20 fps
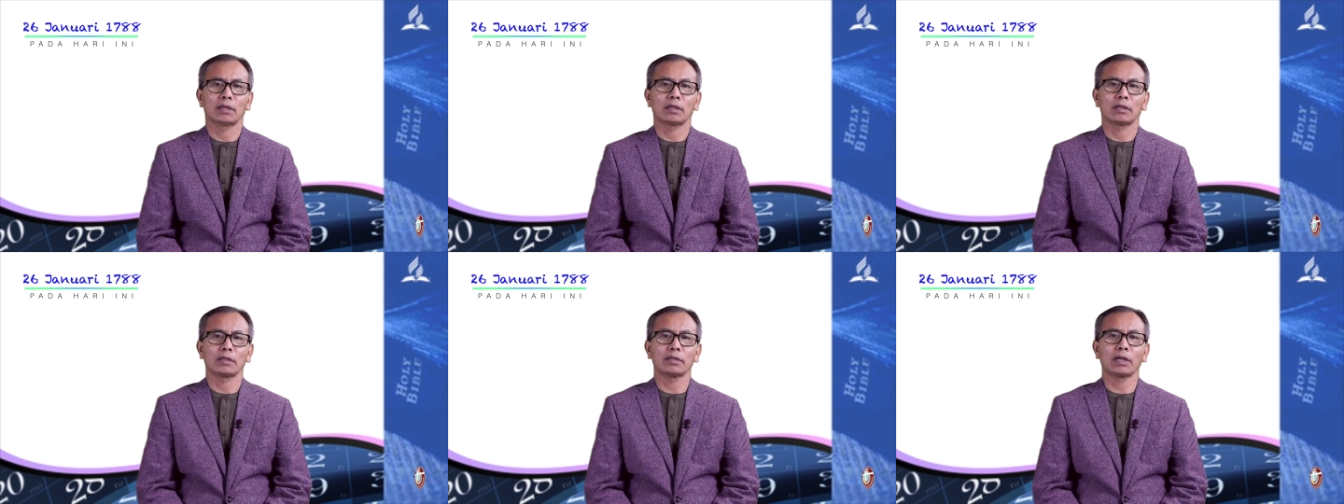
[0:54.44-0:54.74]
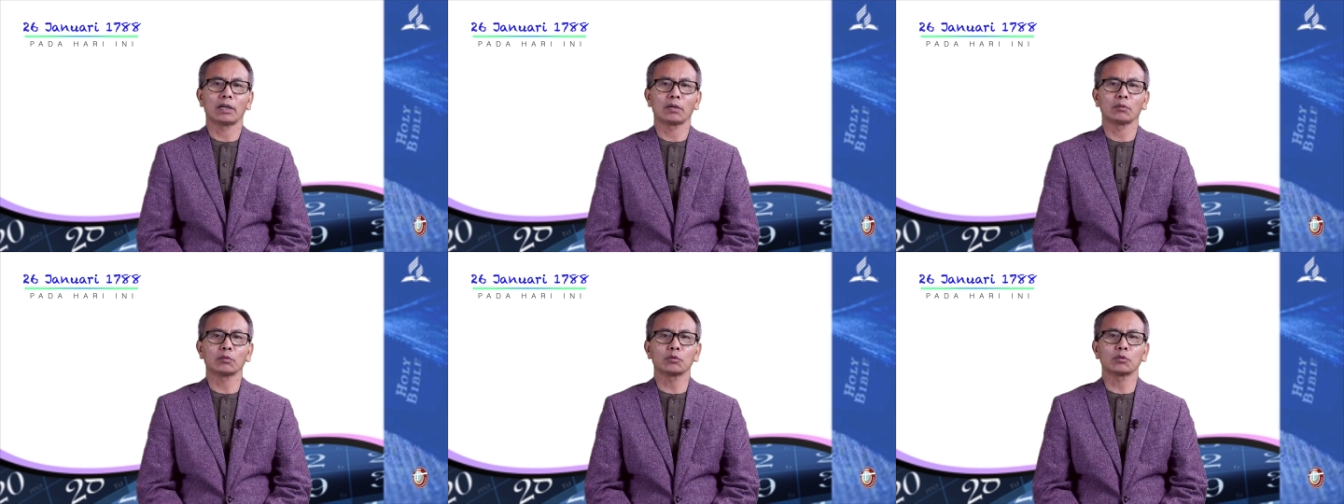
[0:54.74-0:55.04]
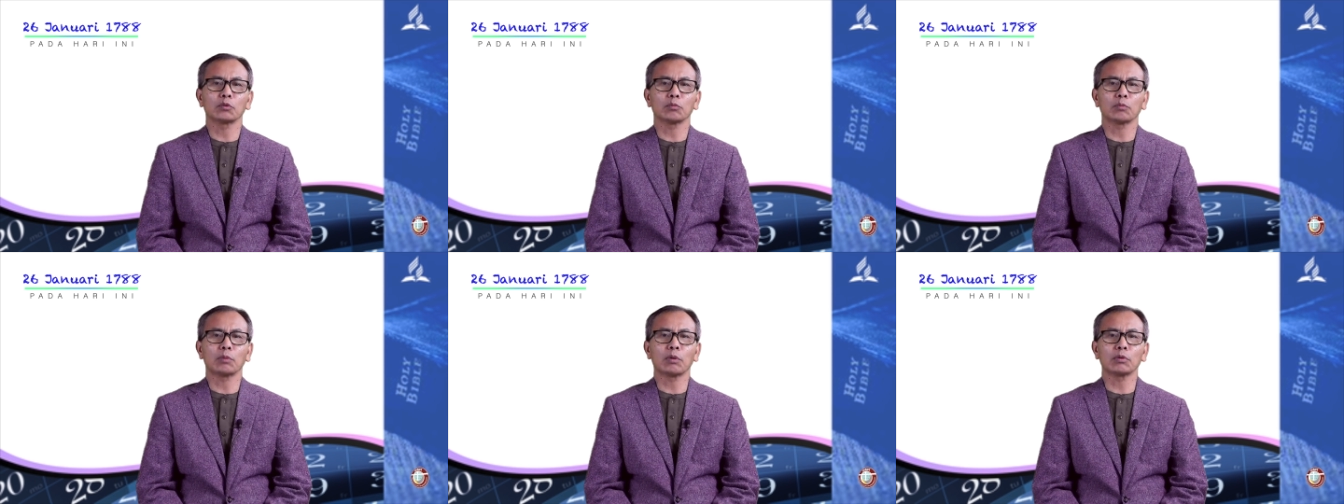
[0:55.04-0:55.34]
Dan
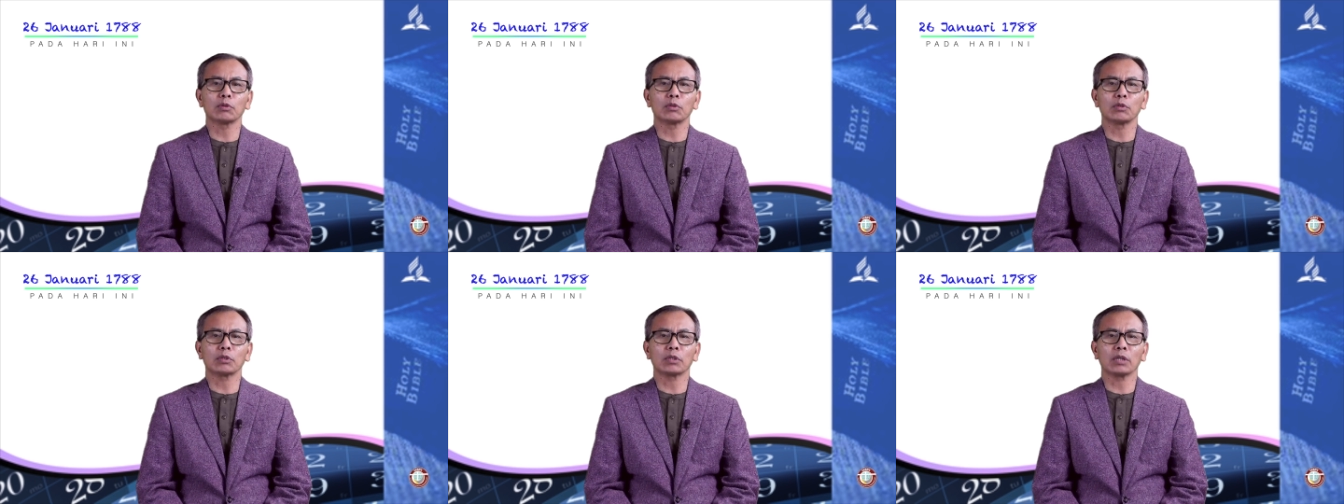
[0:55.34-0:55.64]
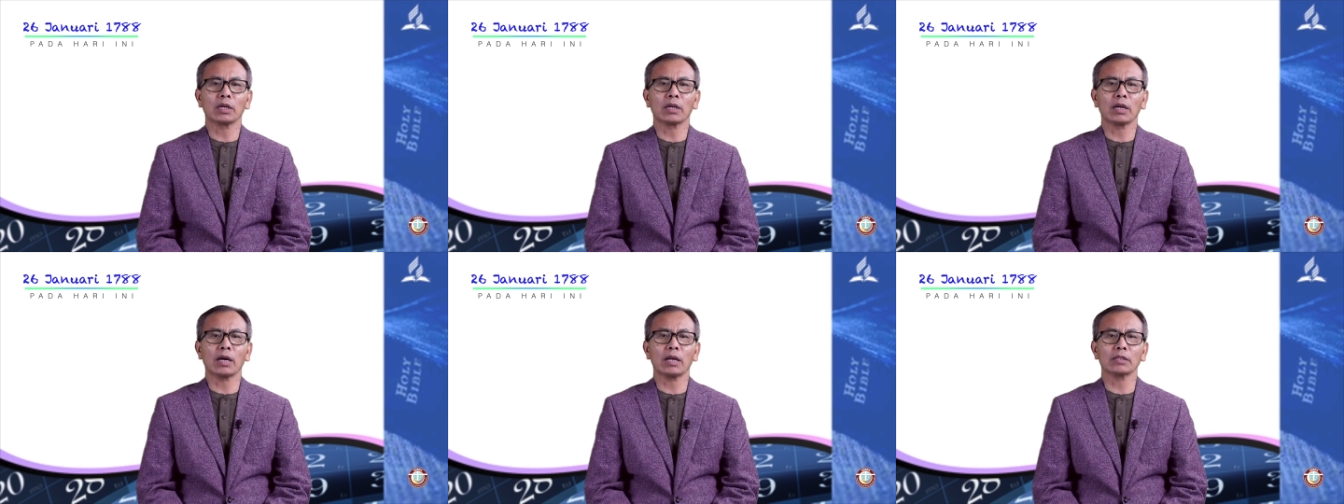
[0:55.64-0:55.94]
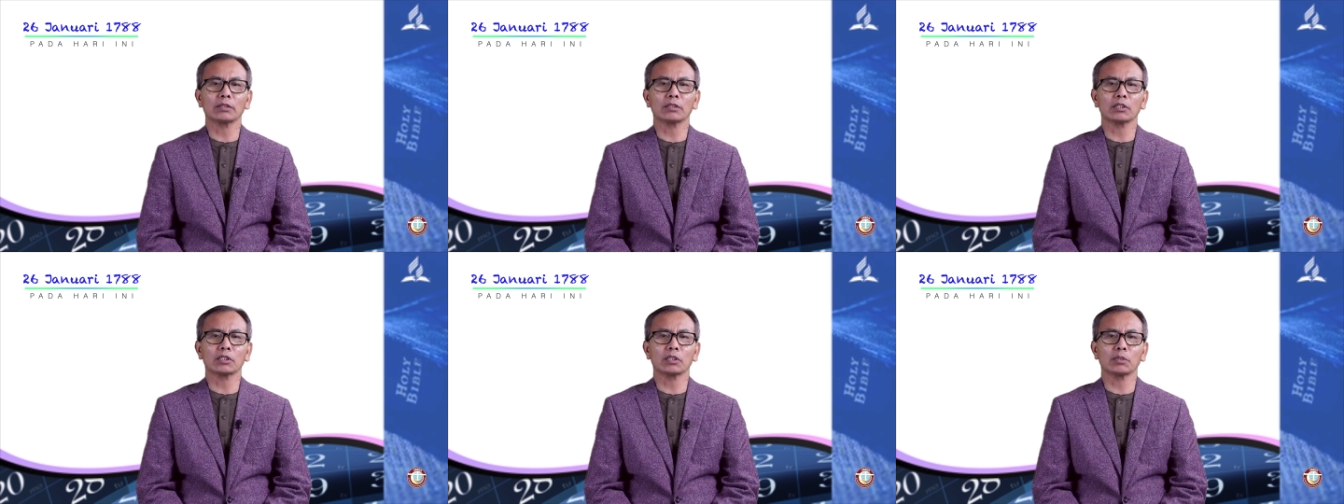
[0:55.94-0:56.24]
untuk mewujudkan
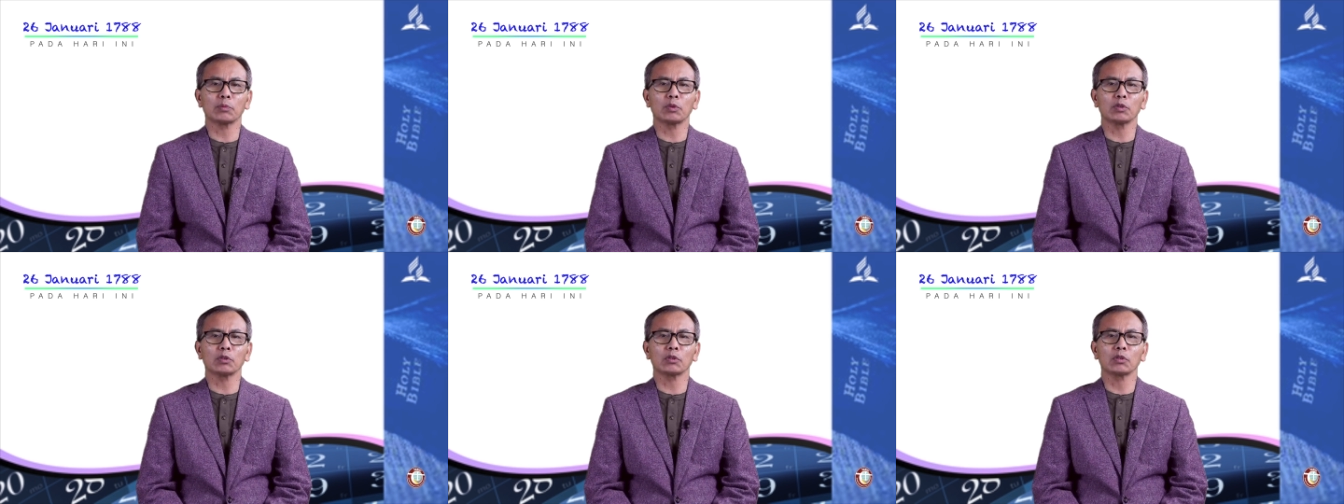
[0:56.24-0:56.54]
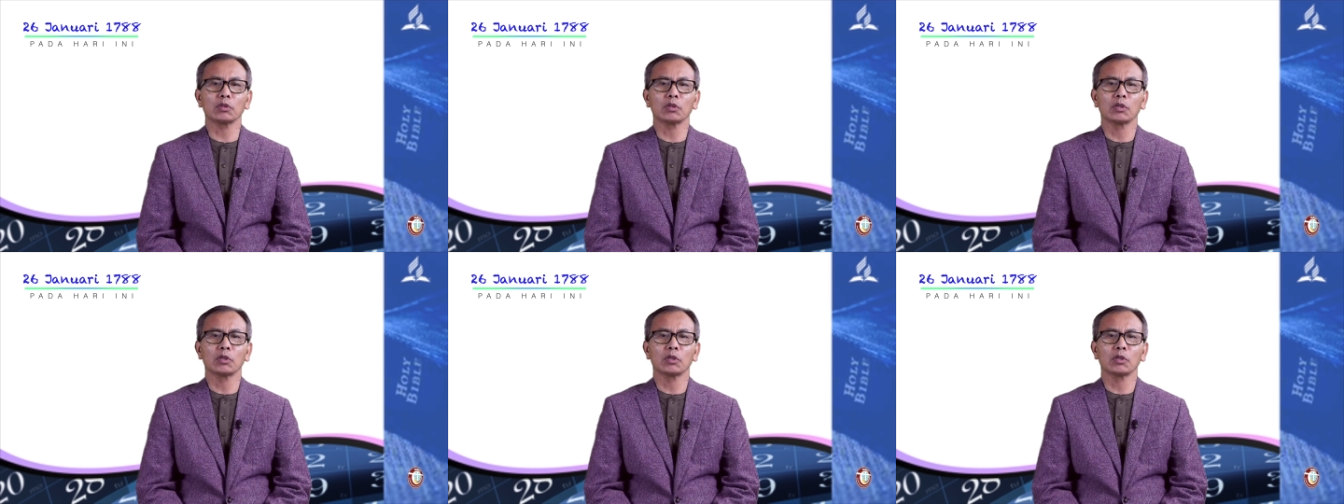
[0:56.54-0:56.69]
hal tersebut,